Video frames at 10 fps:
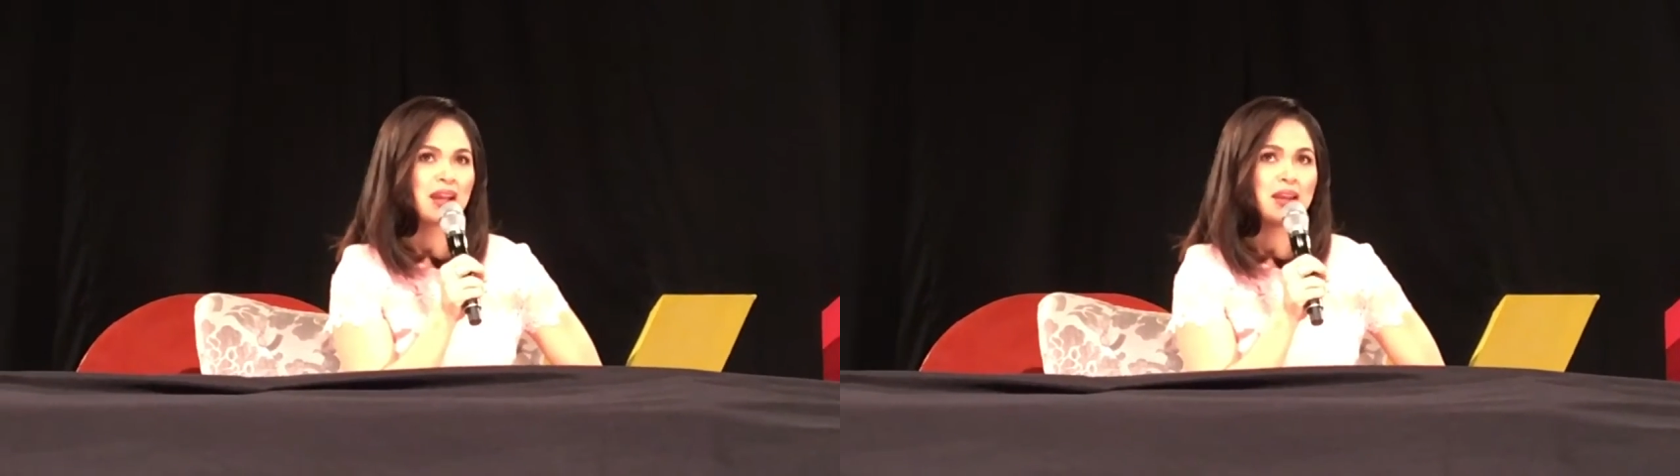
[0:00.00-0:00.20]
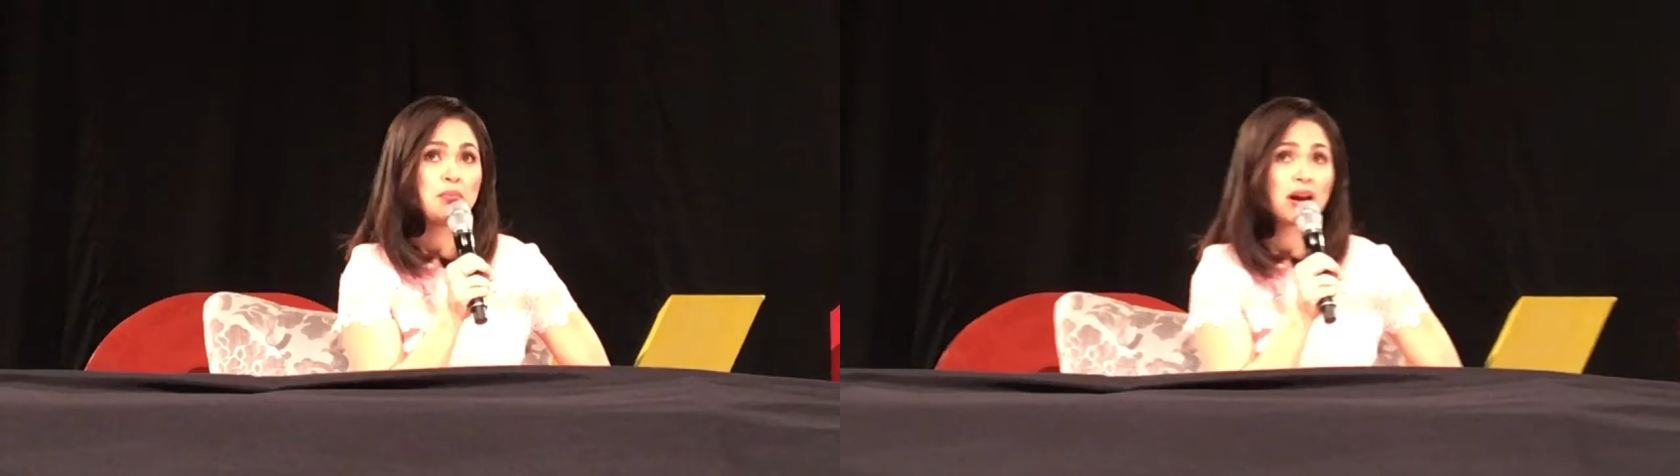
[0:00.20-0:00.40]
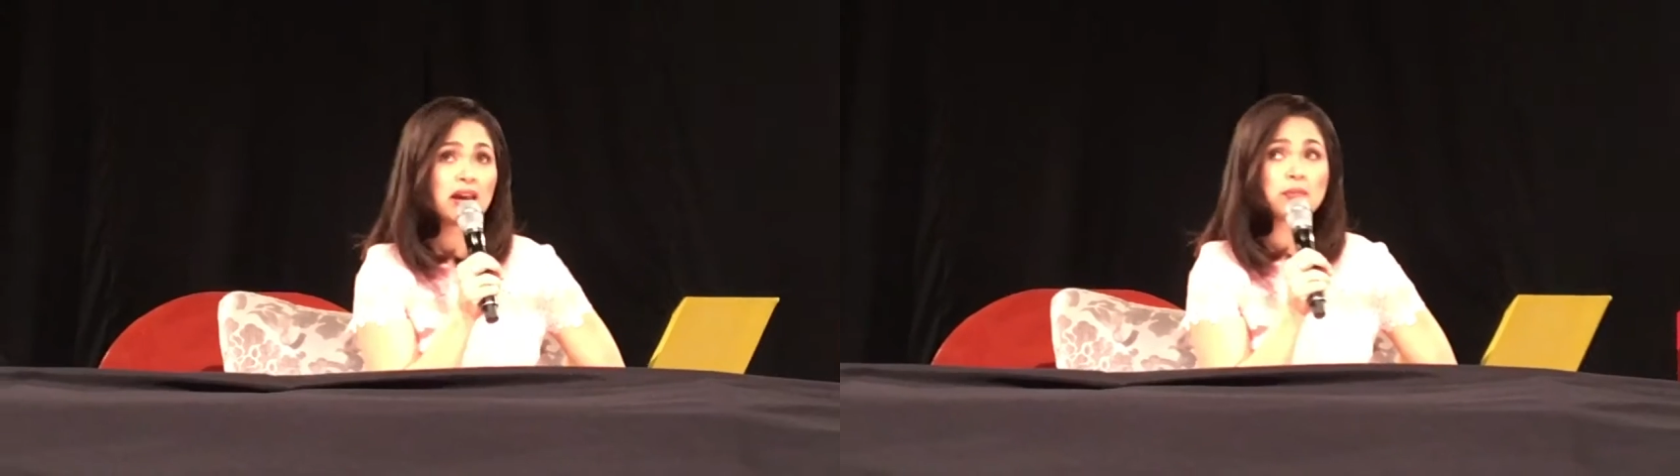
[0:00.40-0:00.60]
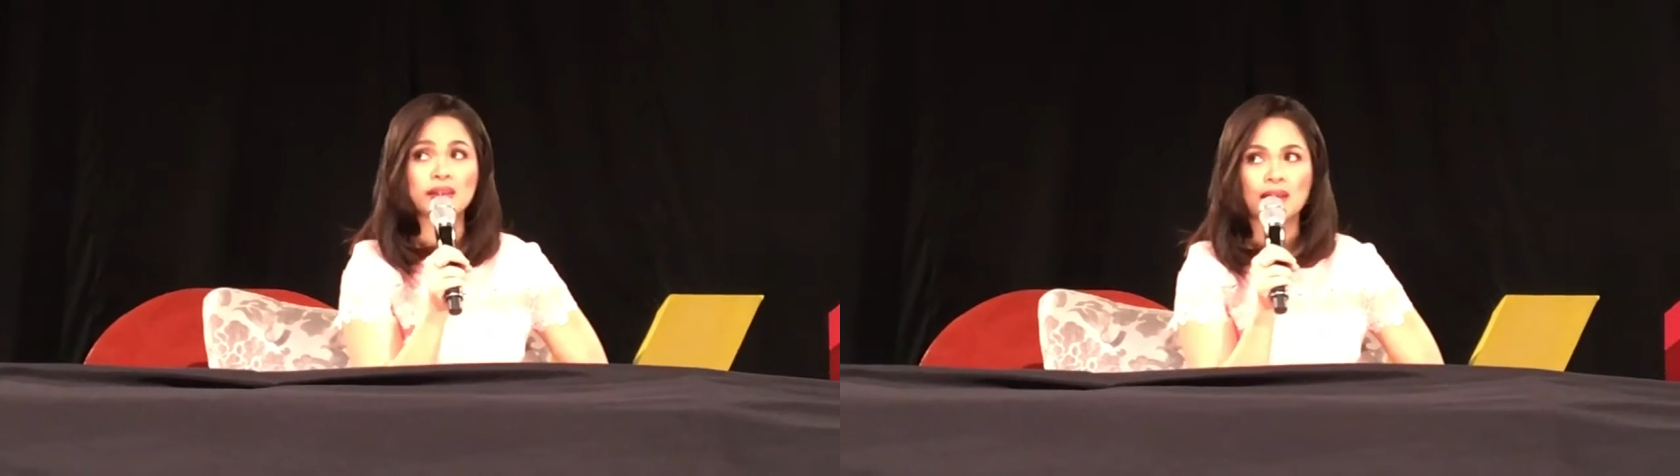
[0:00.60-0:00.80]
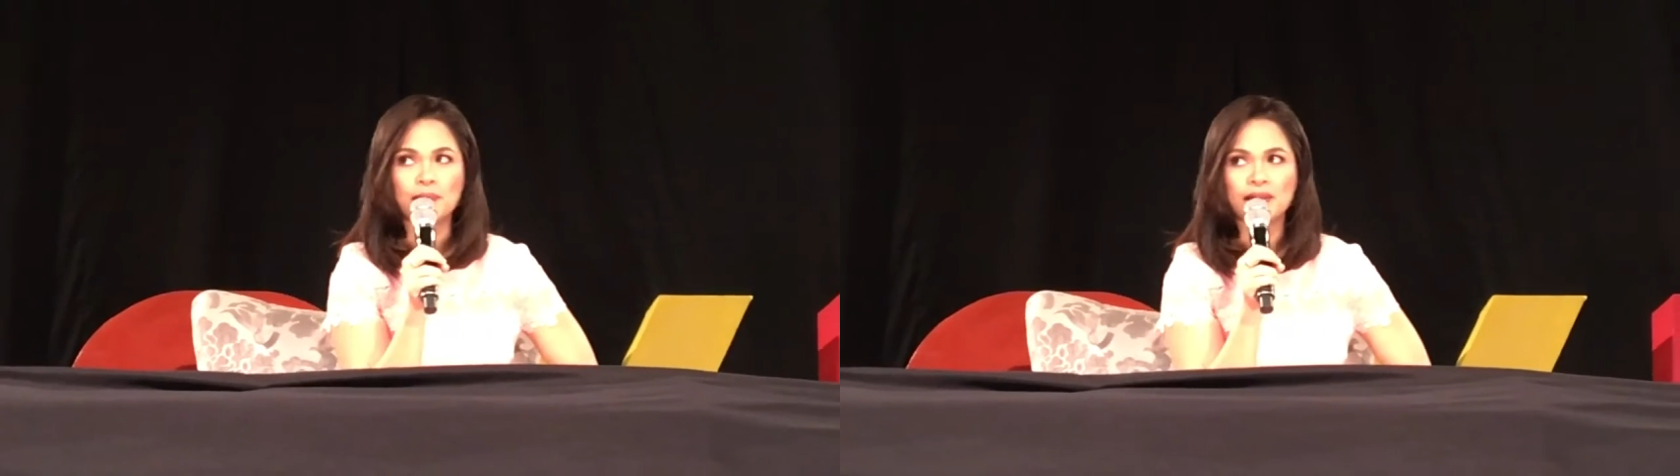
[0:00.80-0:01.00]
Ryan baka
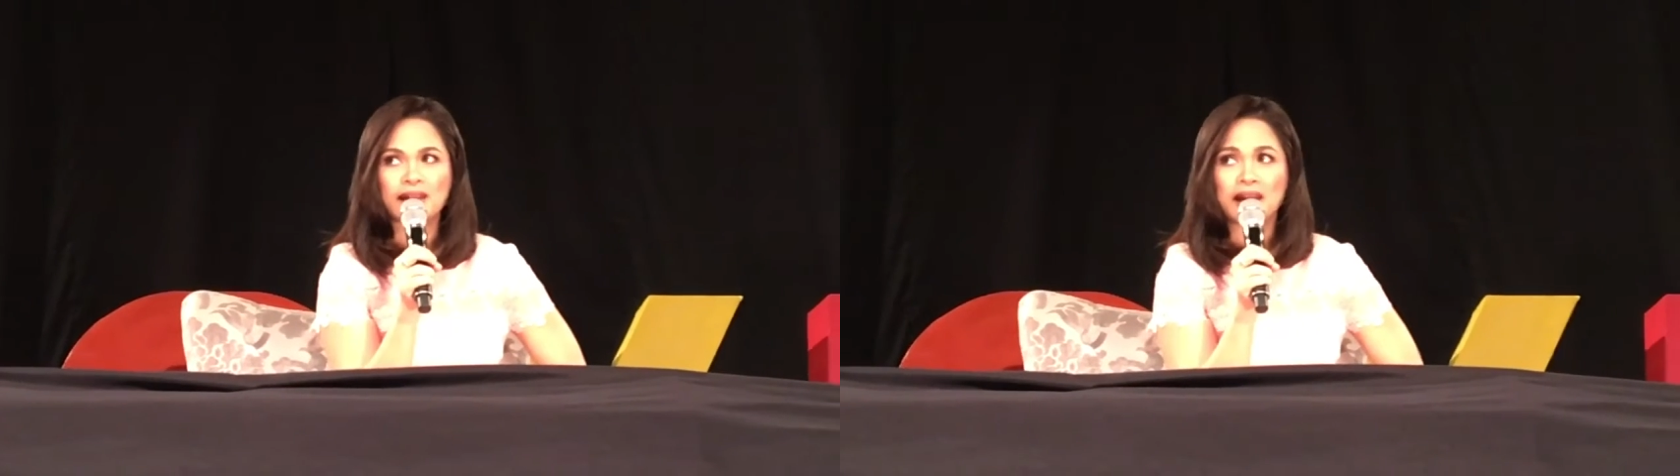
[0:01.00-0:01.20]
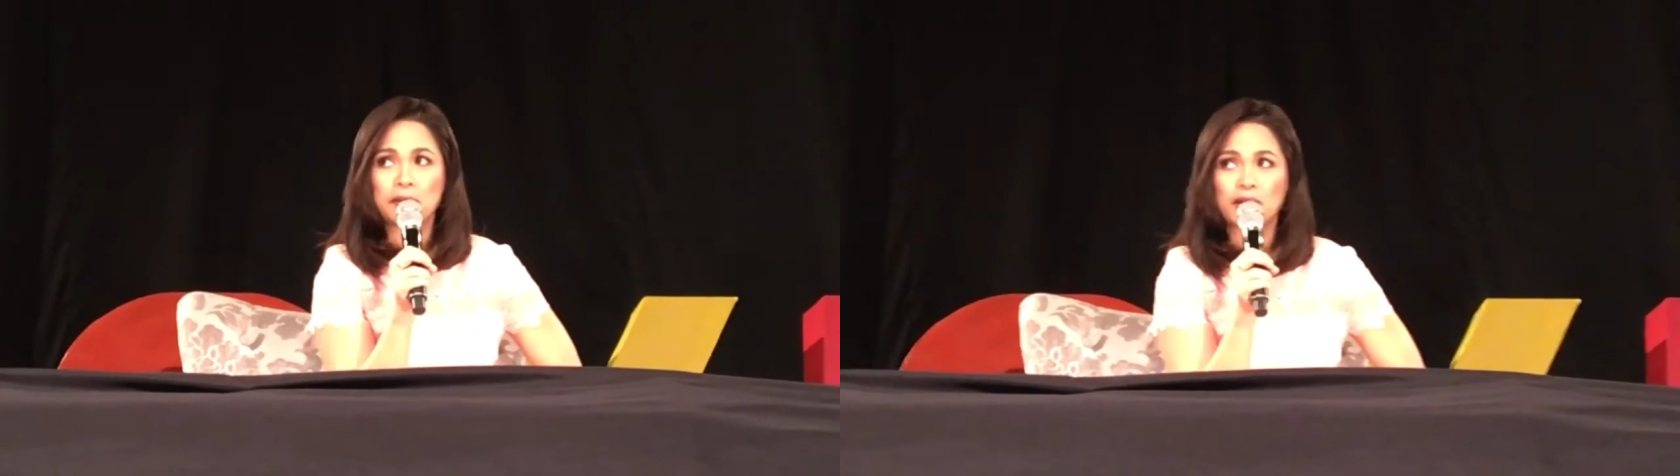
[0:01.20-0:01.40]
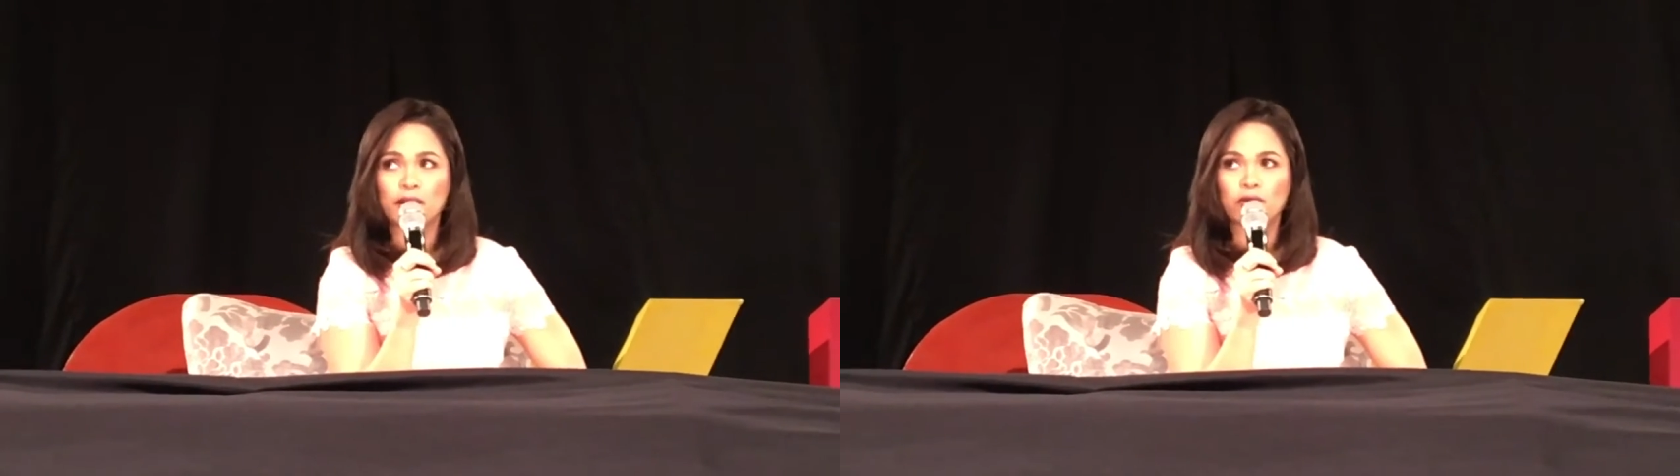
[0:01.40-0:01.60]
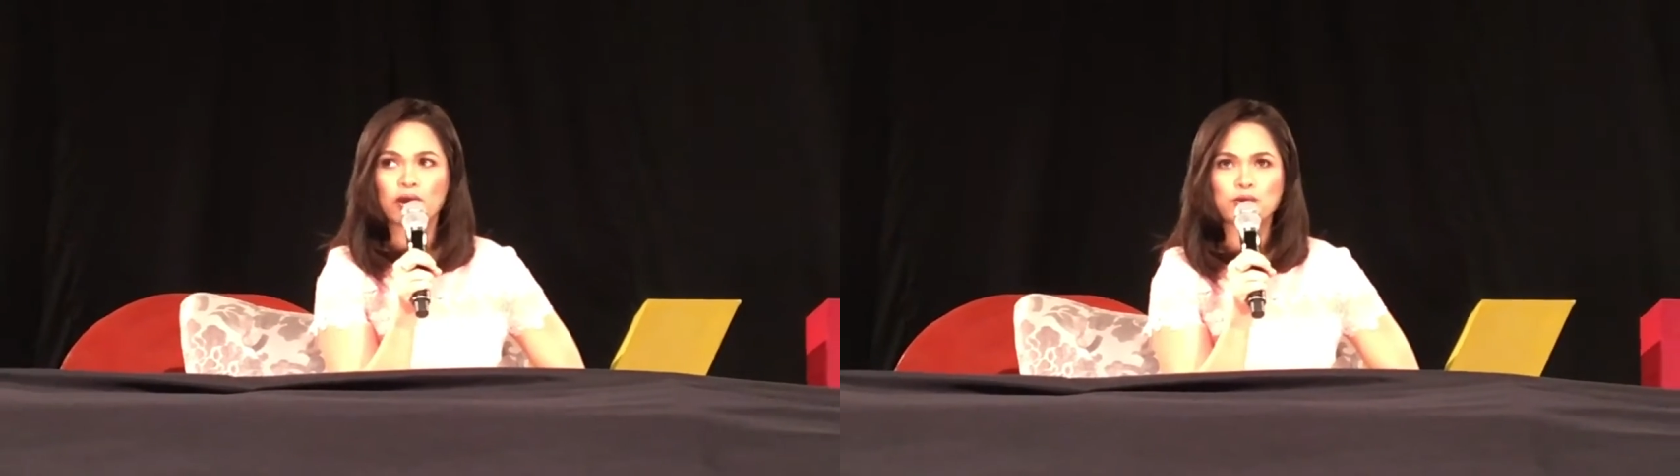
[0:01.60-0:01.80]
himatay pag nalaman to.